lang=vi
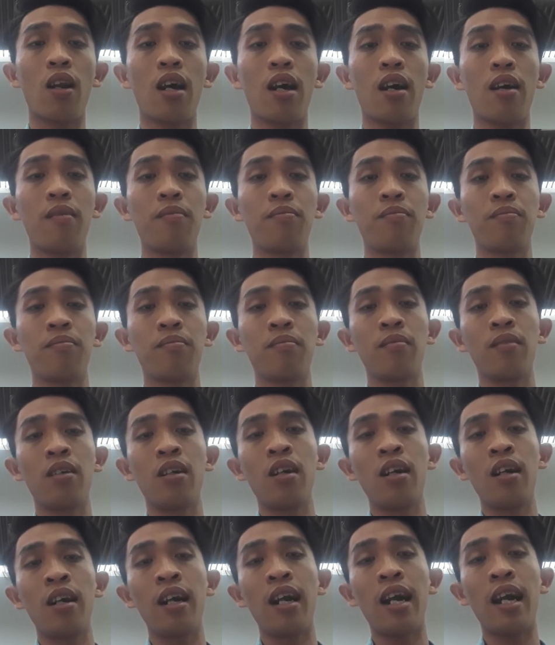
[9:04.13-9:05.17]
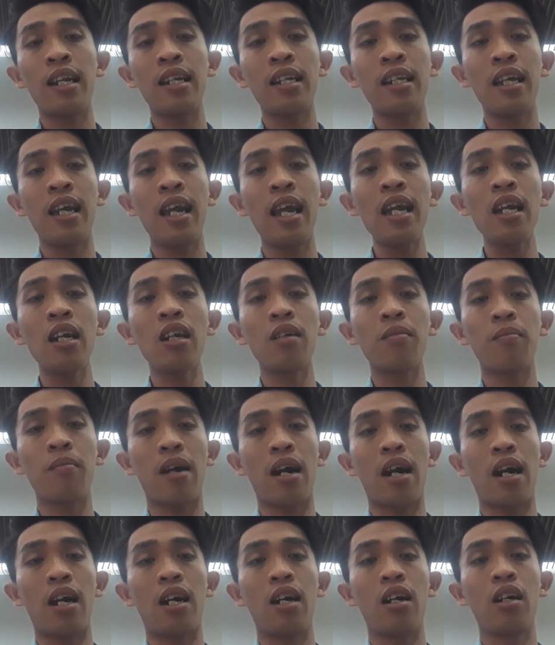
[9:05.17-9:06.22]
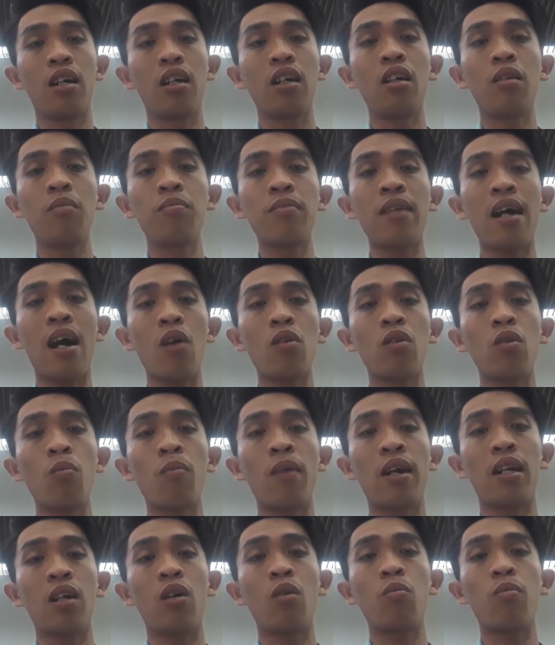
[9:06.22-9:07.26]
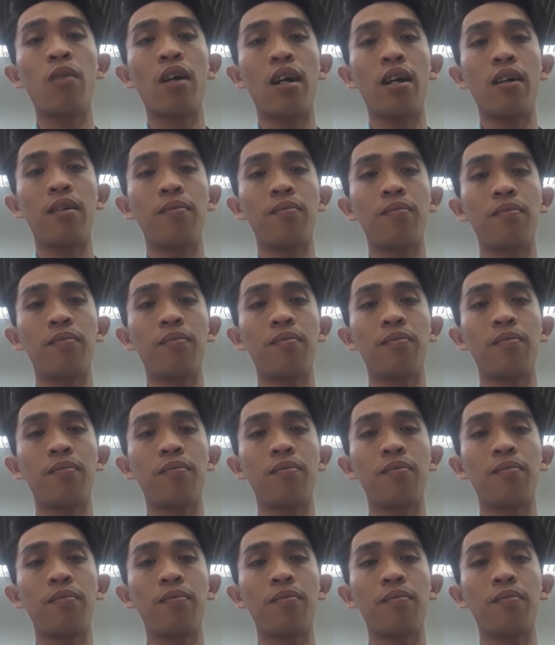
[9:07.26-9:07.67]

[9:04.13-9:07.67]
là ganh ghét mà gươm đau trung bình không, mà